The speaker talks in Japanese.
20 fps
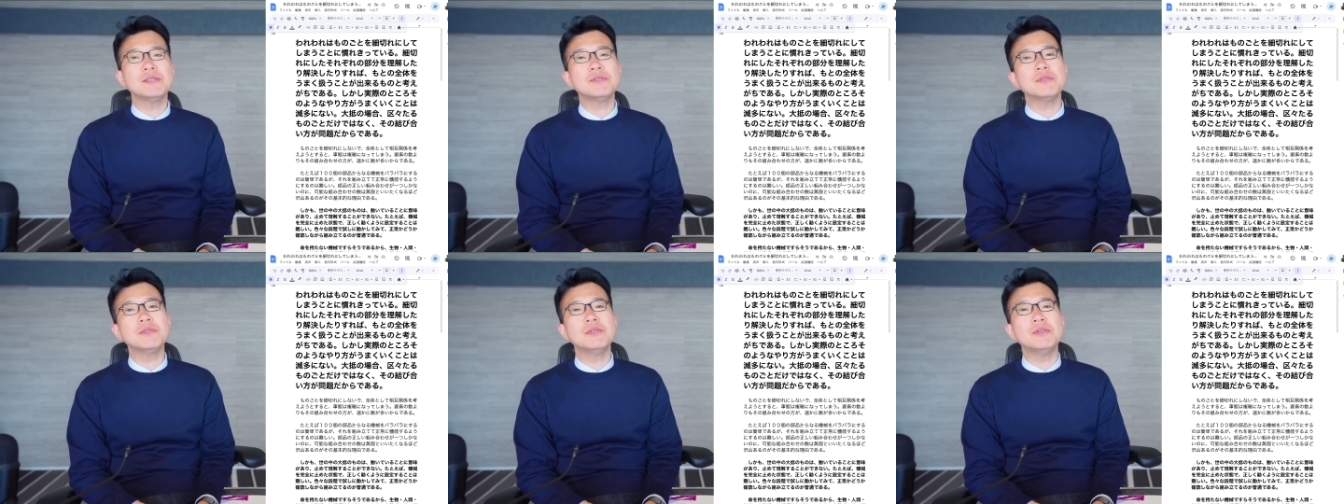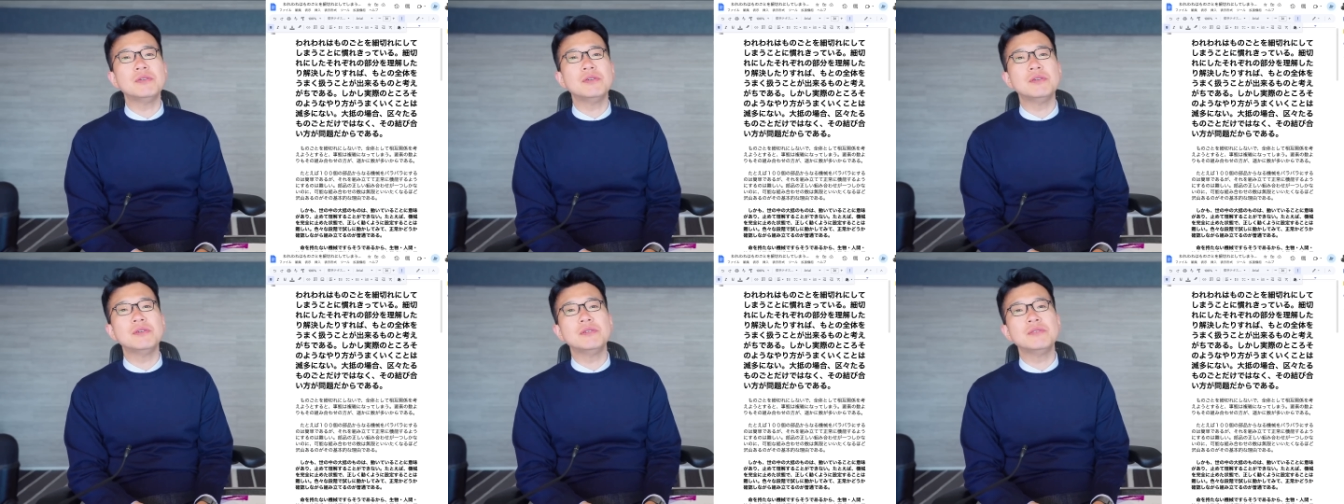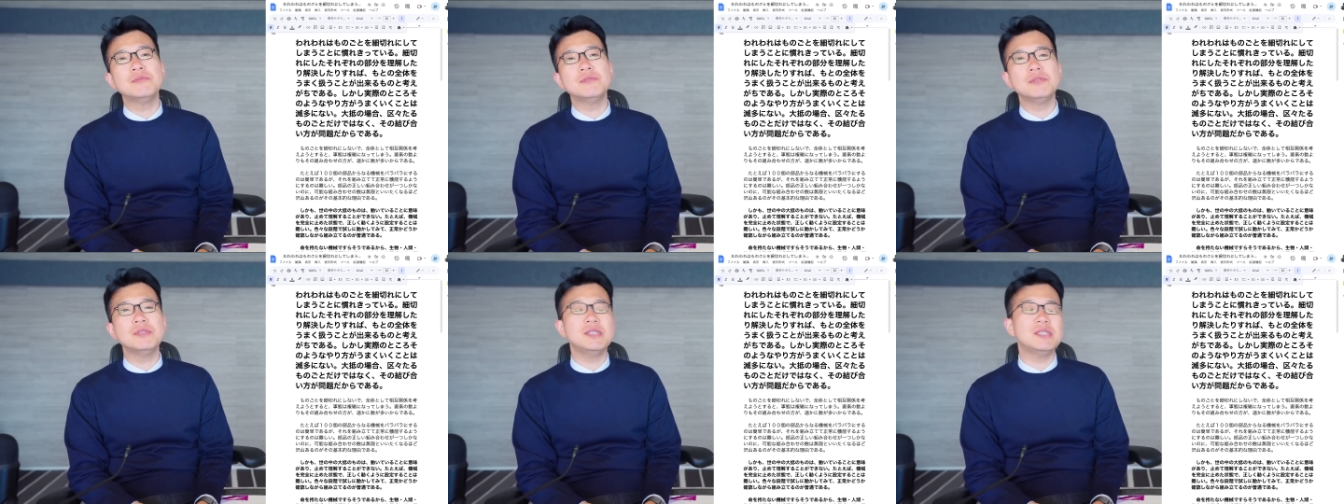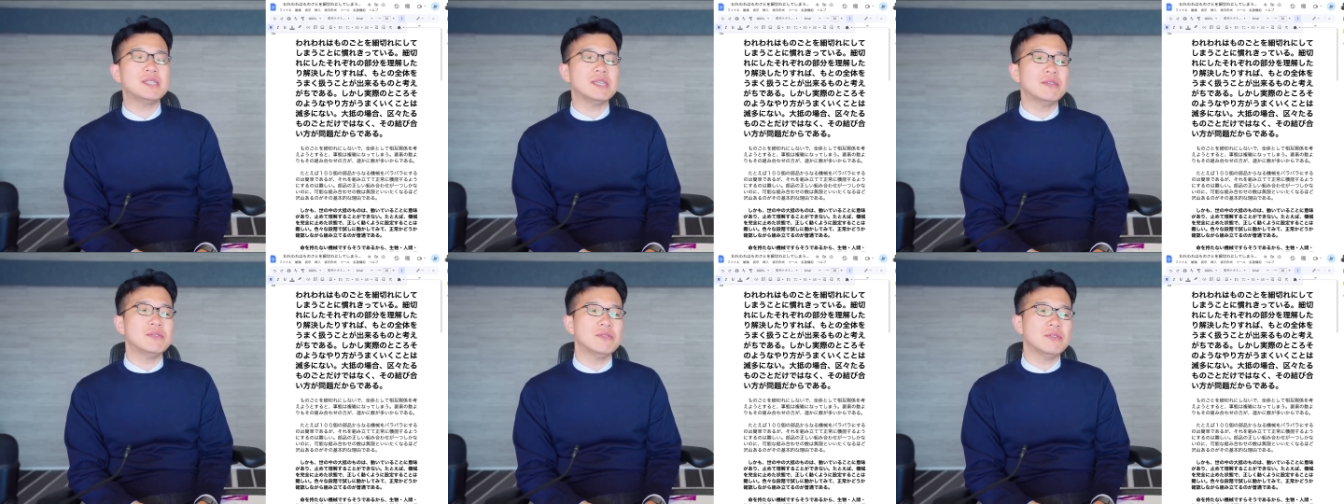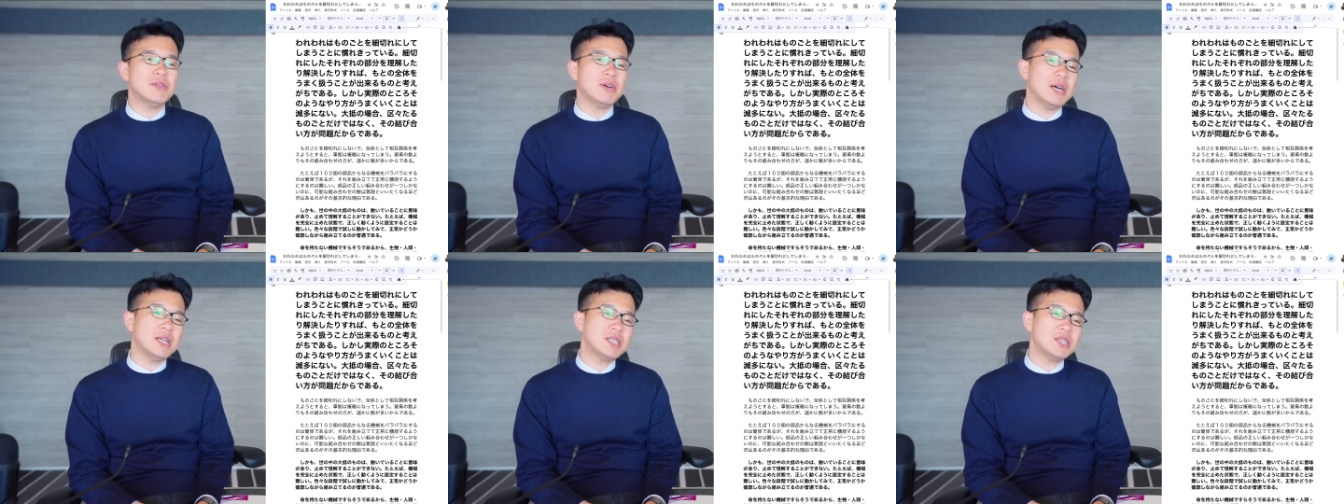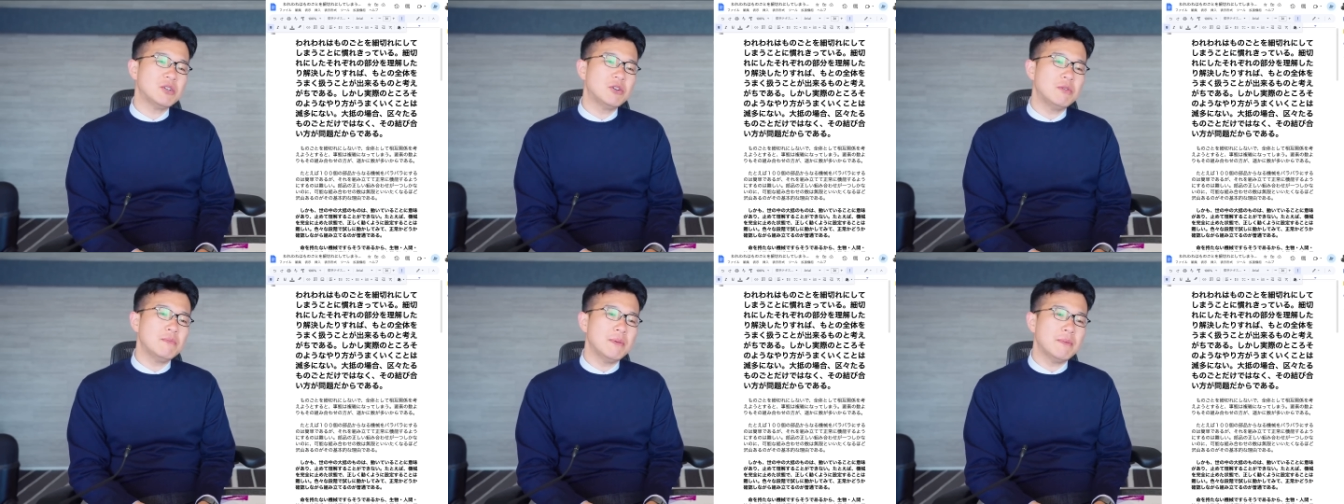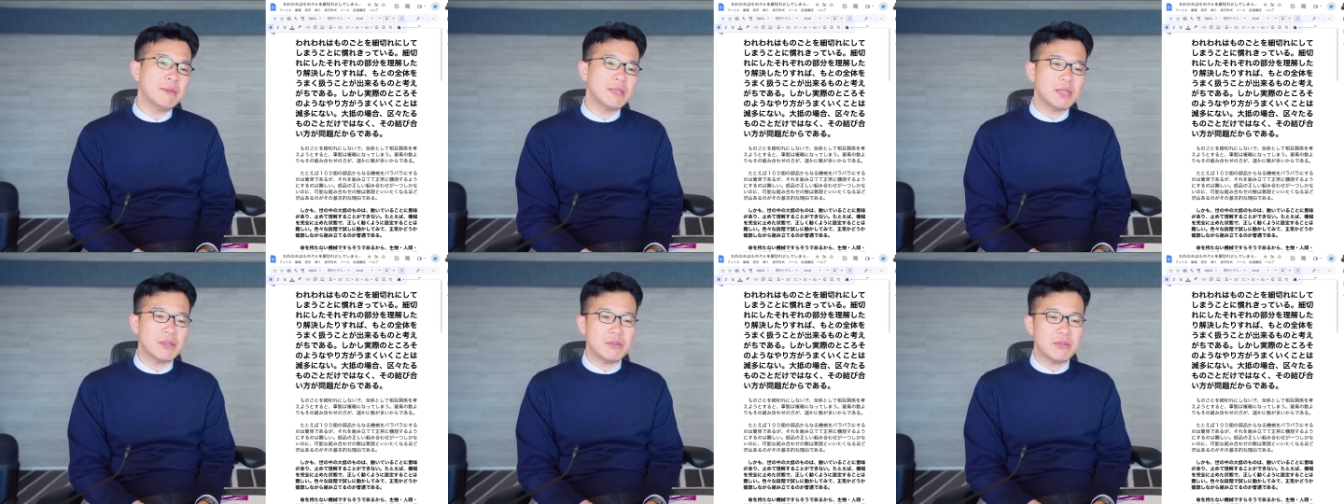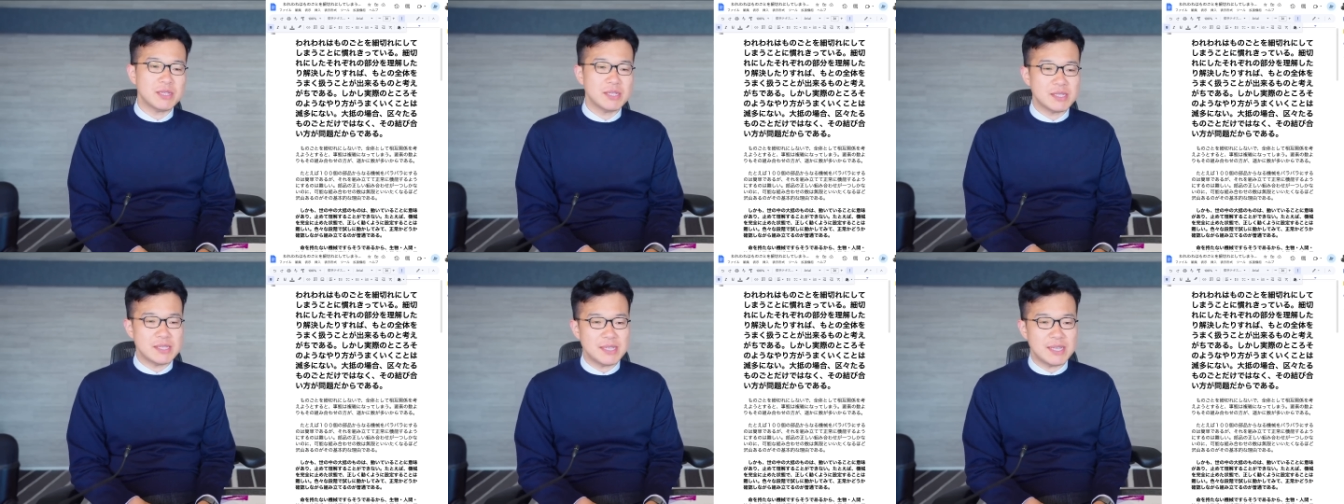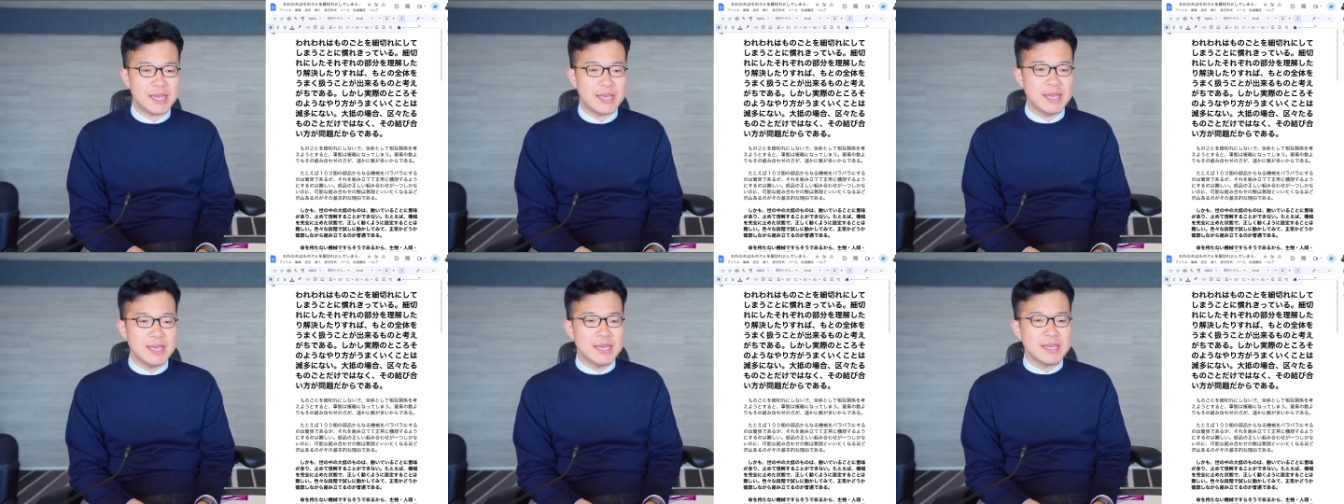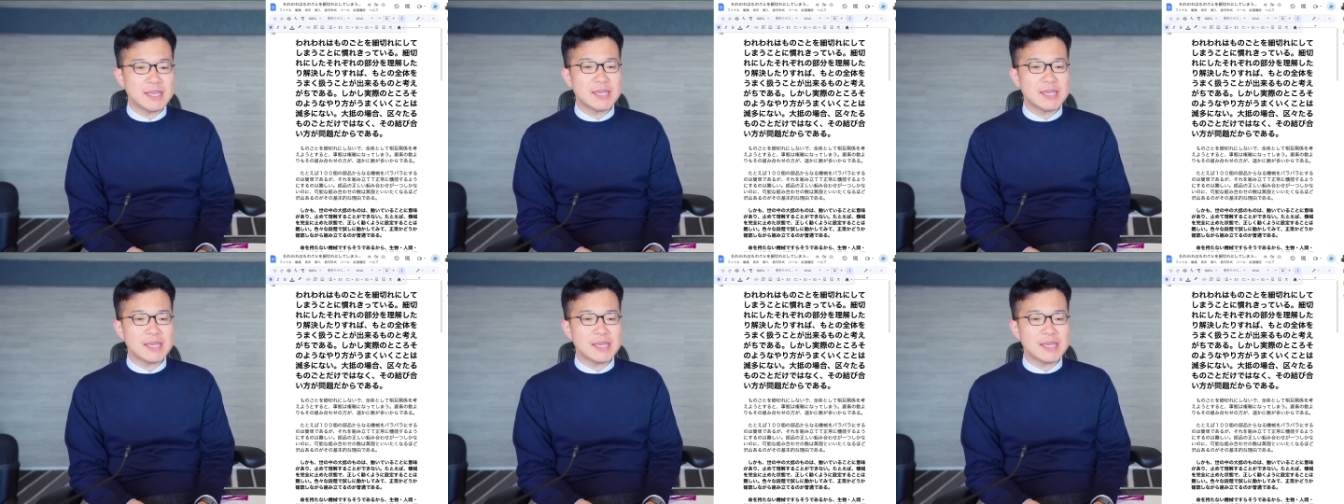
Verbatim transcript: その富士山の8合目までのですね、